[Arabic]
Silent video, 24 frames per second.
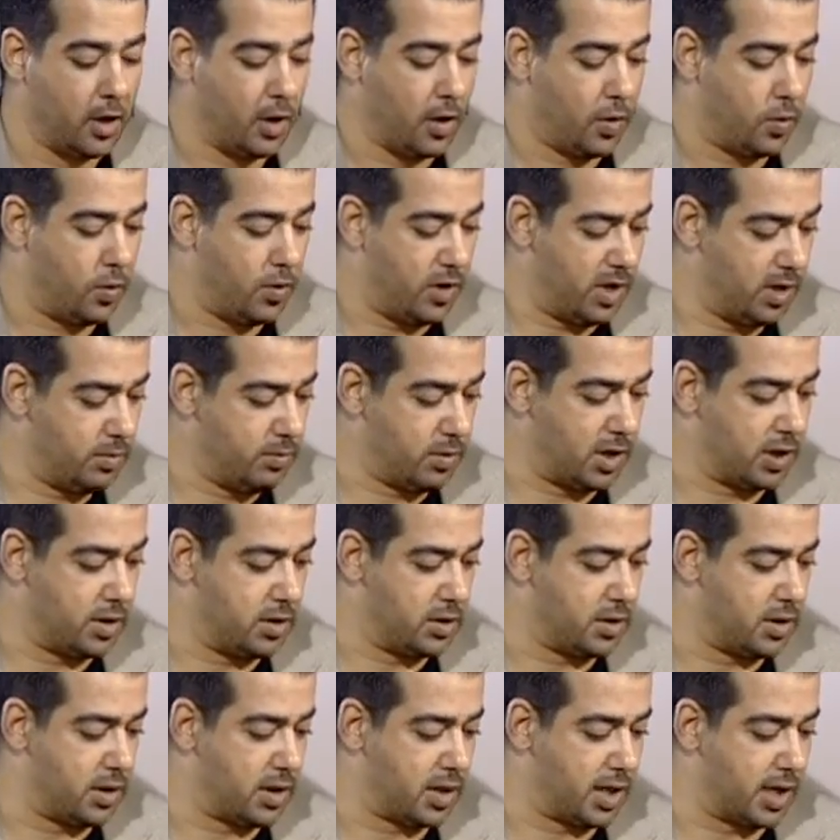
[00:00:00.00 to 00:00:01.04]

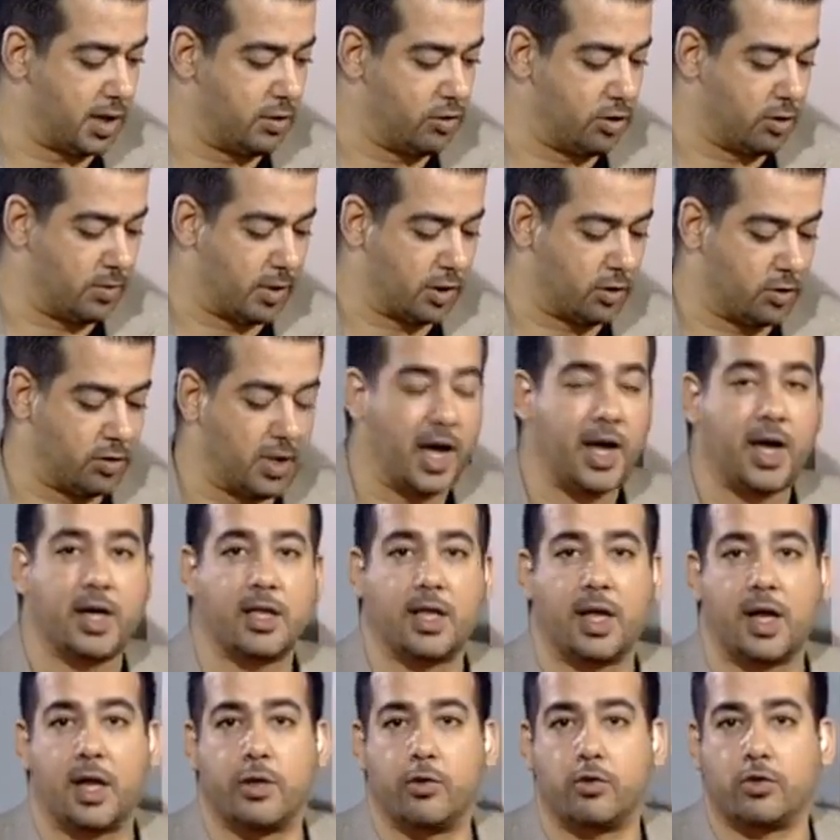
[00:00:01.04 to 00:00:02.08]
ويمكن خلونا برضو ناكد
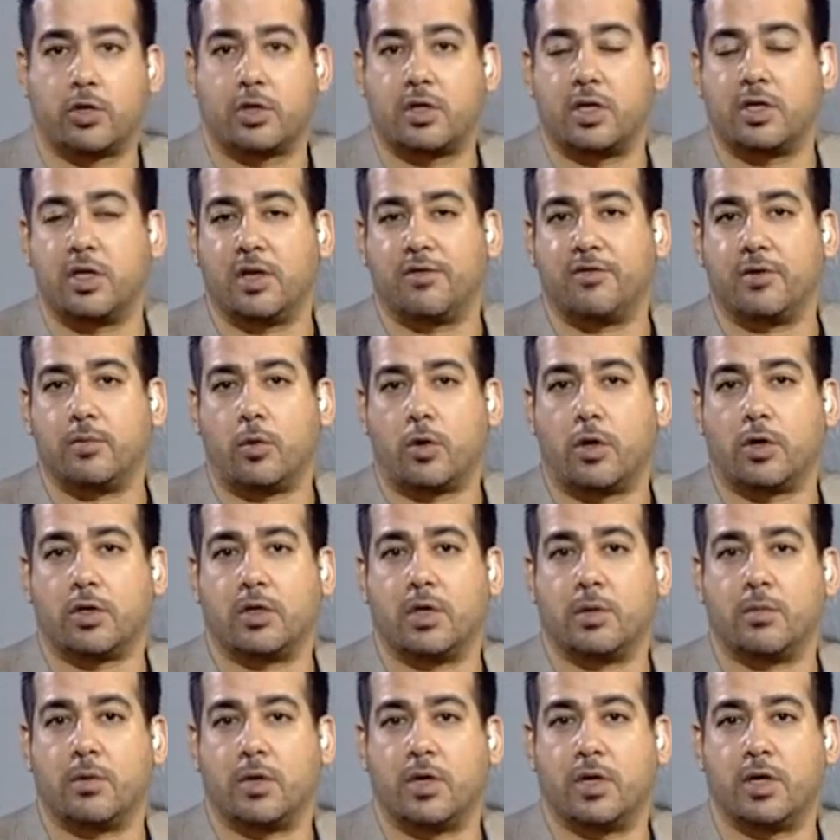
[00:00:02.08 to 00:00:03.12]
على نقطه ثانيه في
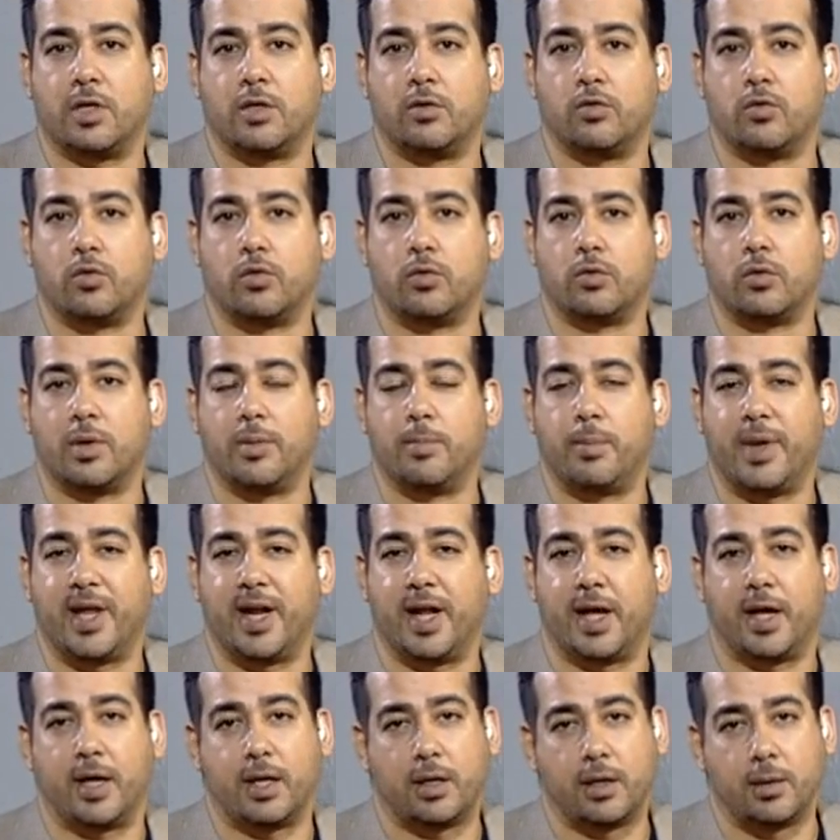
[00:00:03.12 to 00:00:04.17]
المقدمه انه امبارح
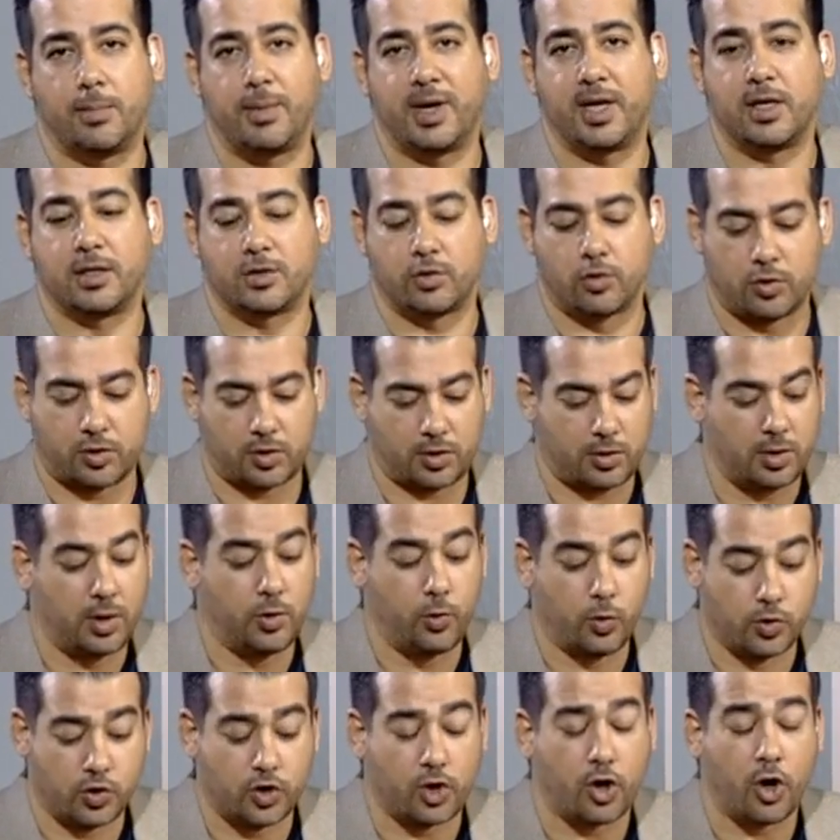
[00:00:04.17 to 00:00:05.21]
مجلس
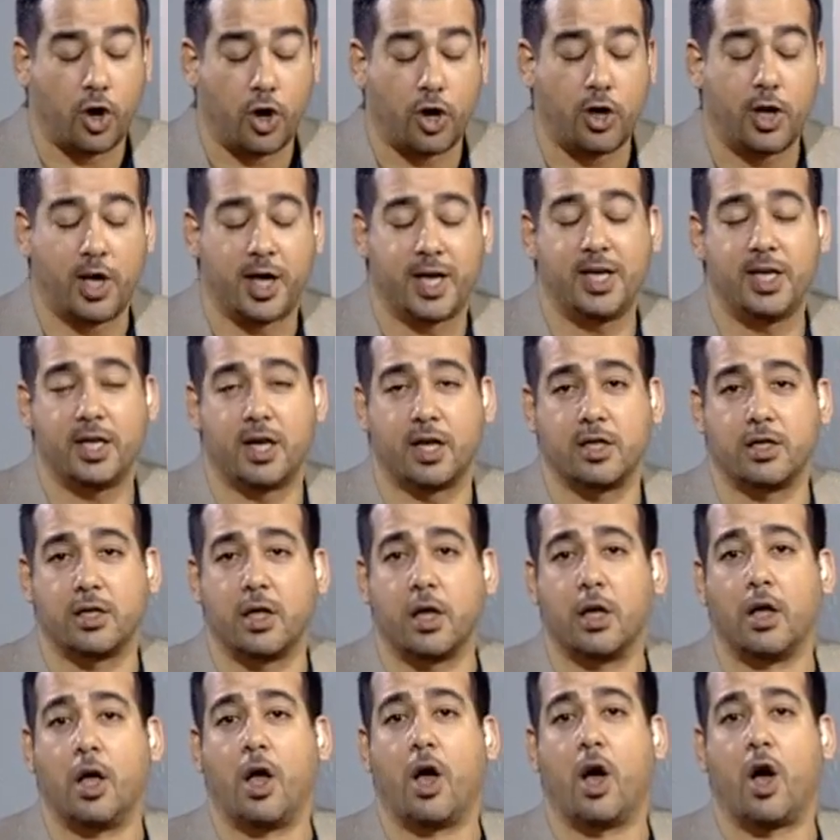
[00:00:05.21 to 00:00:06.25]
الوزراء اخيرا
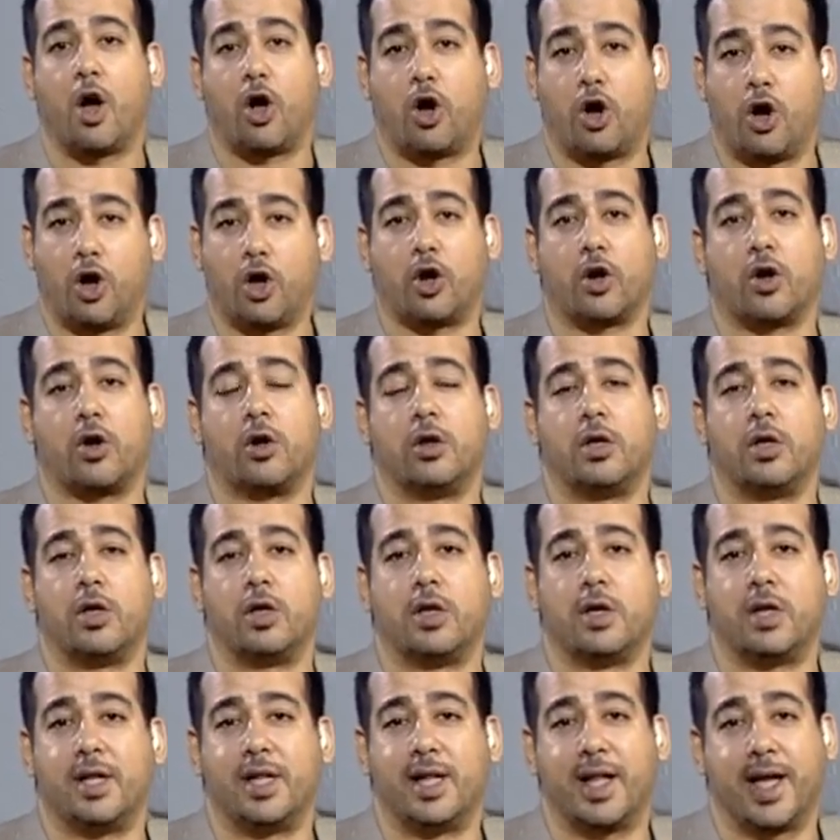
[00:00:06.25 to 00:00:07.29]
اقر
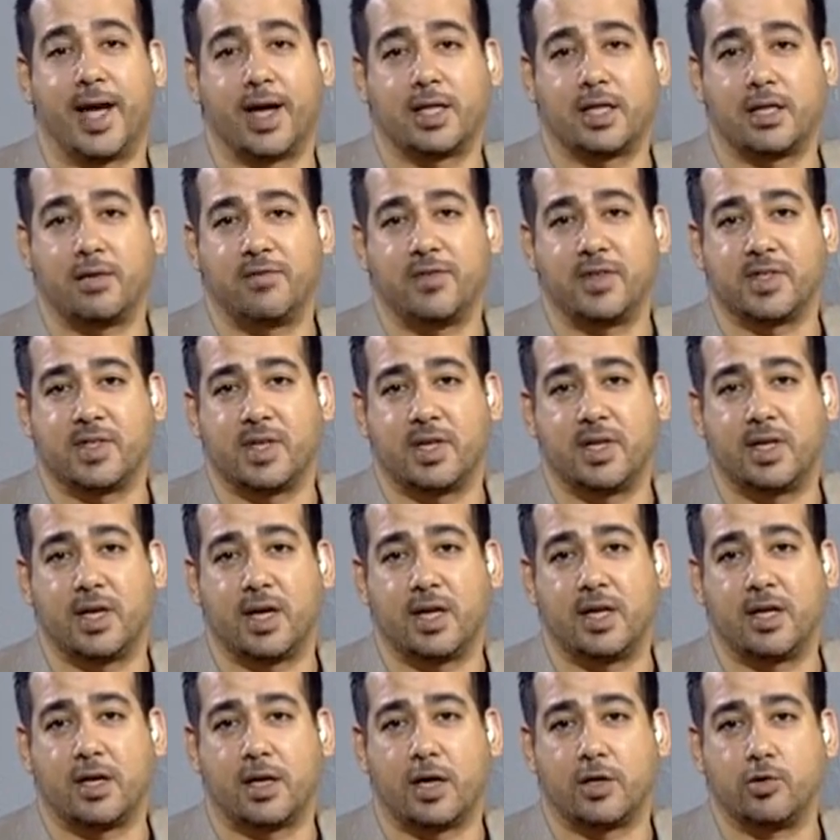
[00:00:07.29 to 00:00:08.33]
آه، اللائحه التنفيذيه
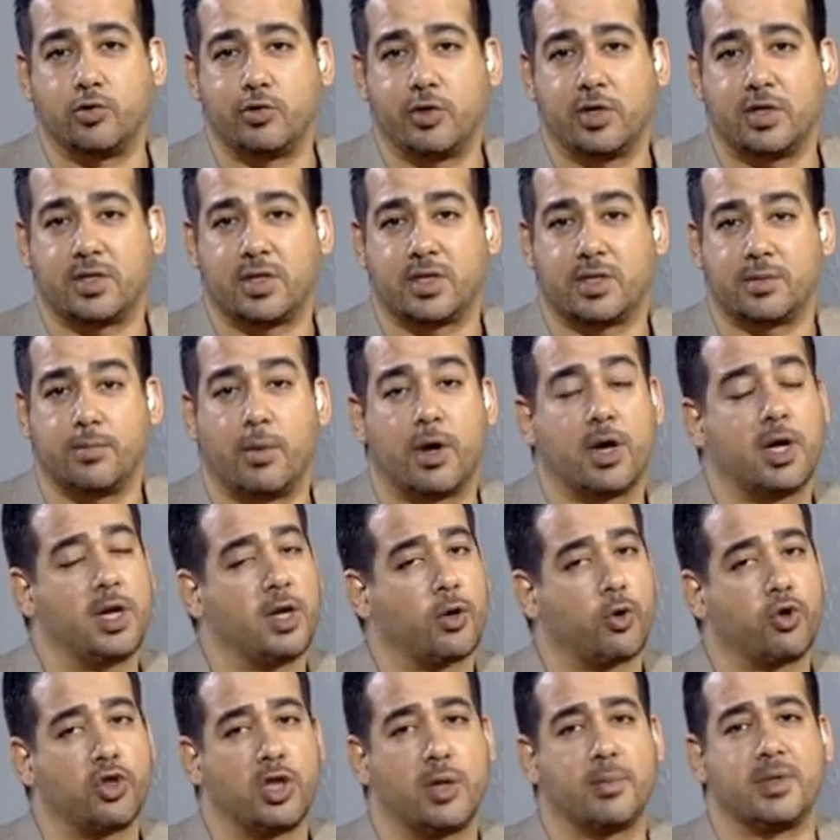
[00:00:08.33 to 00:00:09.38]
لقانون الاستثمار اللي
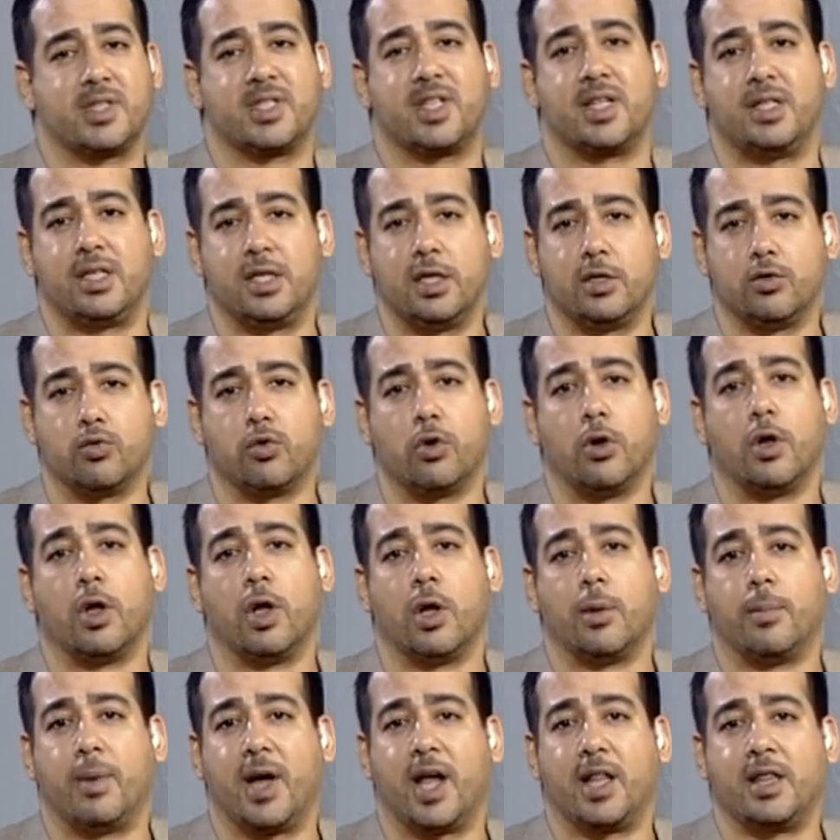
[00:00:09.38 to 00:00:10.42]
كنا مستنيينه
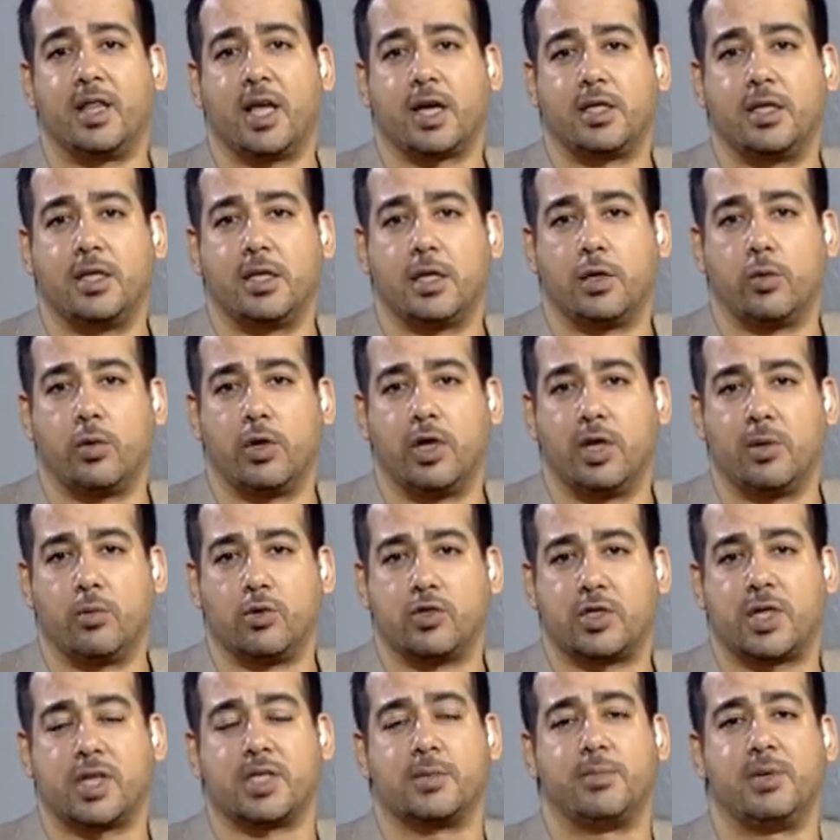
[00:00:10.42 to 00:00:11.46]
بقالنا كتير واللي
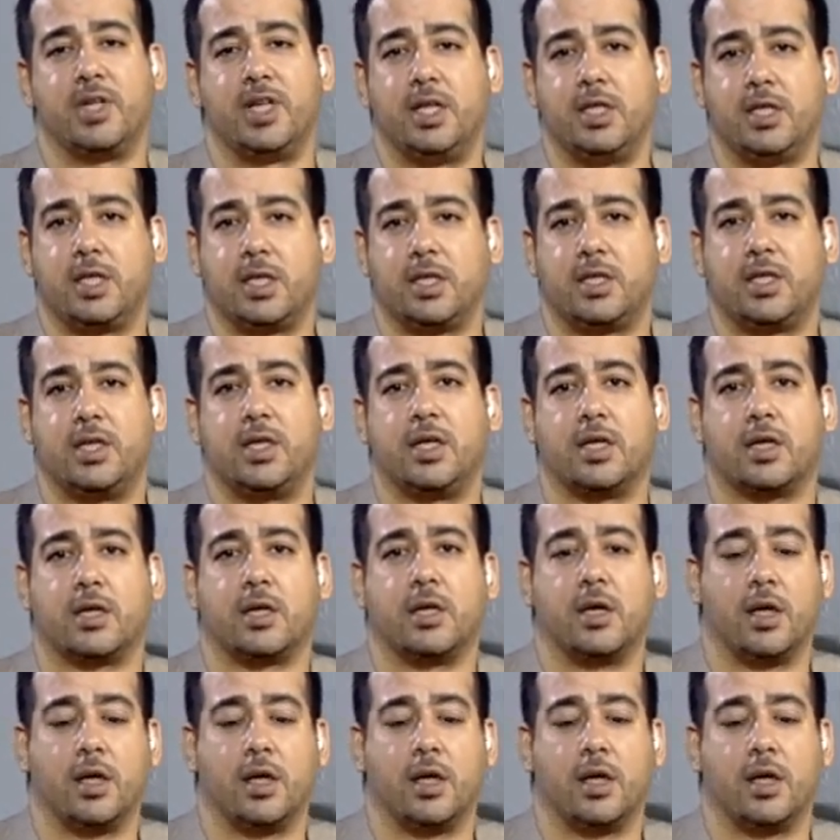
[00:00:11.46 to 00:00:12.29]
مستثمرين كتير